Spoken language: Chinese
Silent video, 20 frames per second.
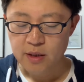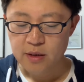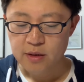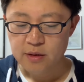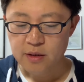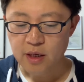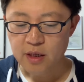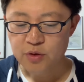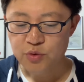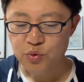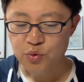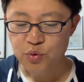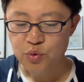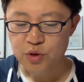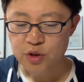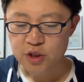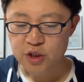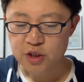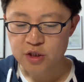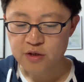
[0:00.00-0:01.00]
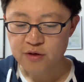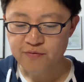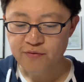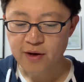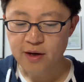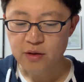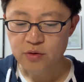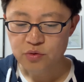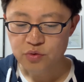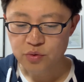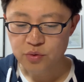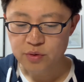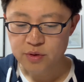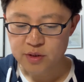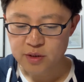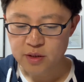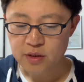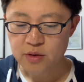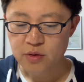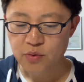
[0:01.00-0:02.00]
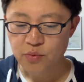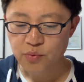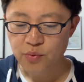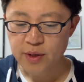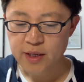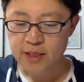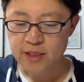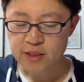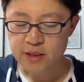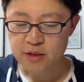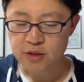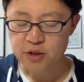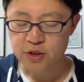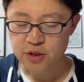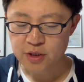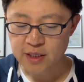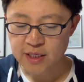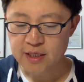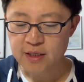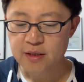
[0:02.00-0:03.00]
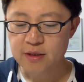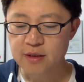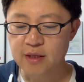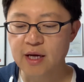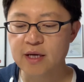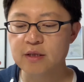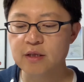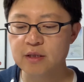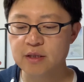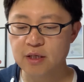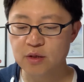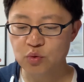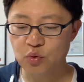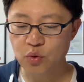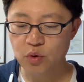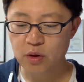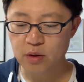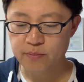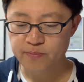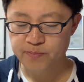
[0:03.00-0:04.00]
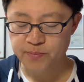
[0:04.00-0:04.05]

当需十方众僧威神之力，乃得解脱。